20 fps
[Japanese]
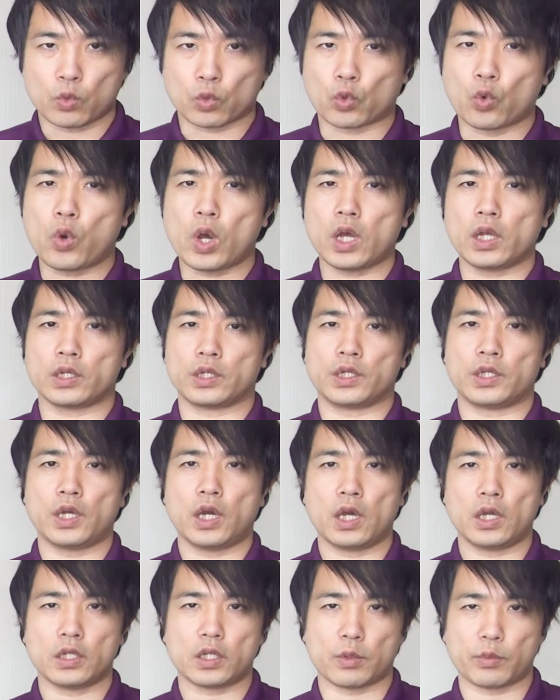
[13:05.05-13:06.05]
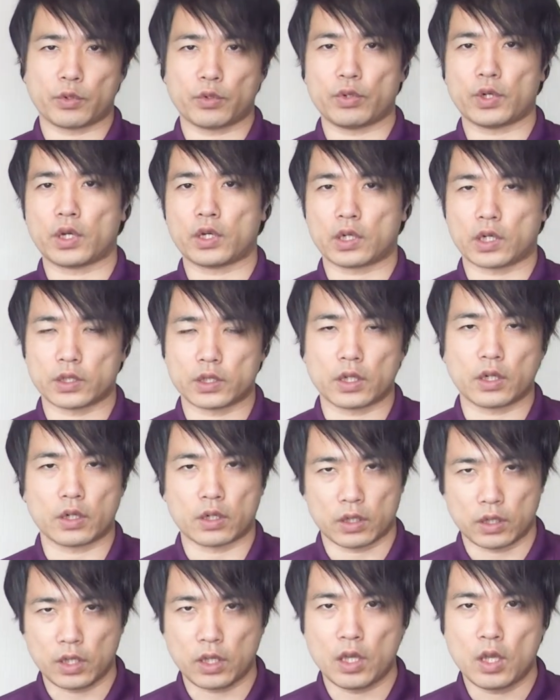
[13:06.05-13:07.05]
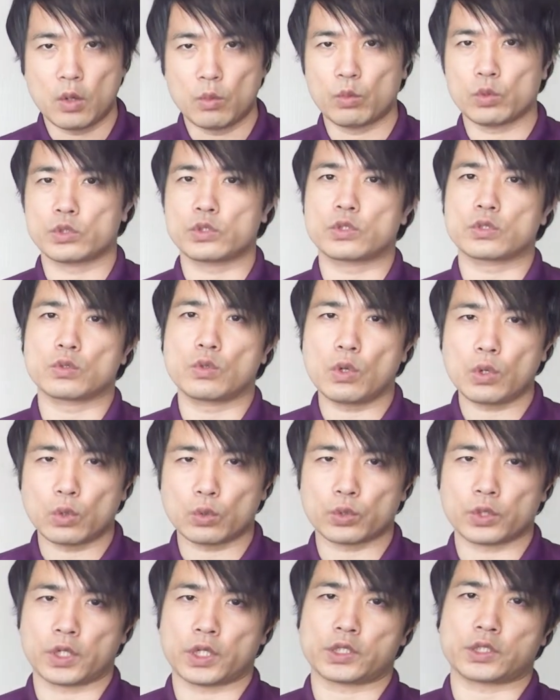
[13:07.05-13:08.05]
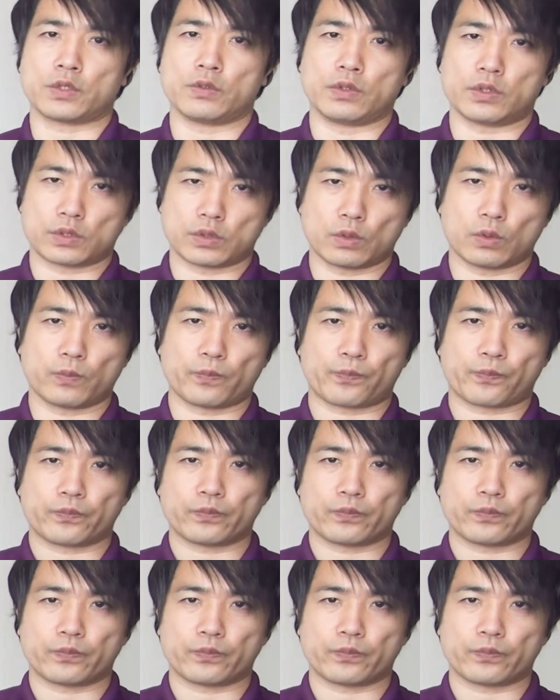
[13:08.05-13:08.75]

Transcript: もうご飯にはい食べる方なんかねもうすごいことになっちゃうんですよ。